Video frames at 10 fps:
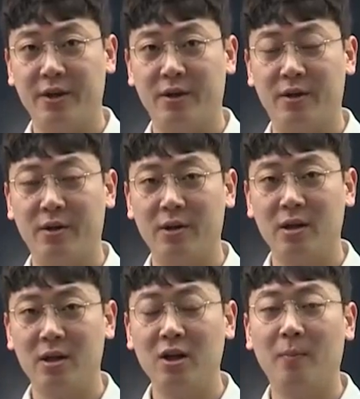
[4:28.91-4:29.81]
어,
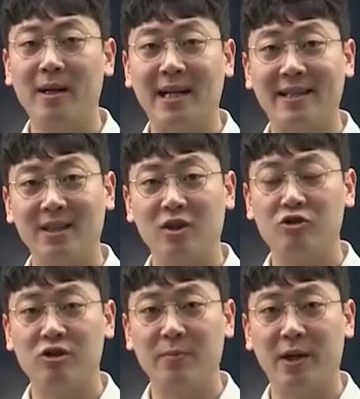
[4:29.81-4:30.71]
이것만 잘
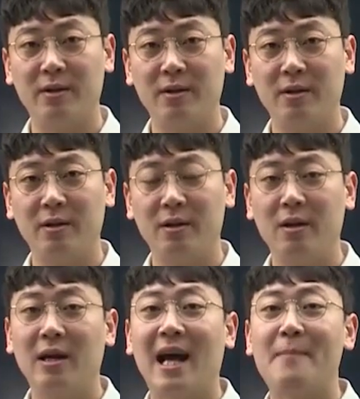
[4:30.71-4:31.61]
지켜주시면
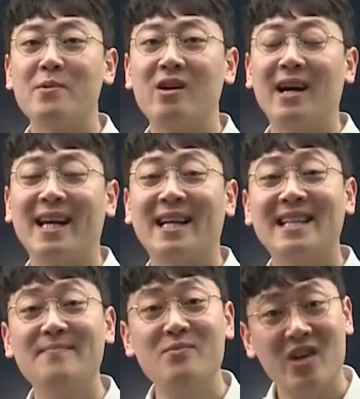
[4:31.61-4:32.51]

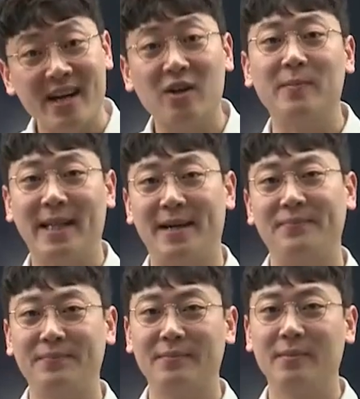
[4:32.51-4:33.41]
합격하게끔 될 겁니다.
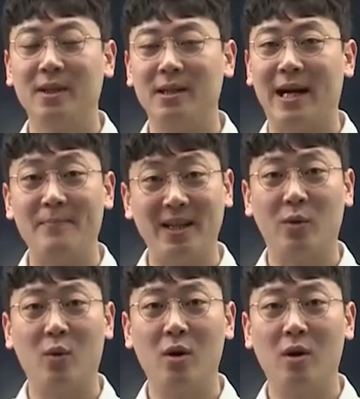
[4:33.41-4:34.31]
그래서
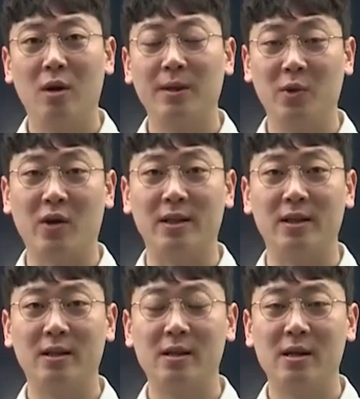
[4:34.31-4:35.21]
한마디로 김덕관은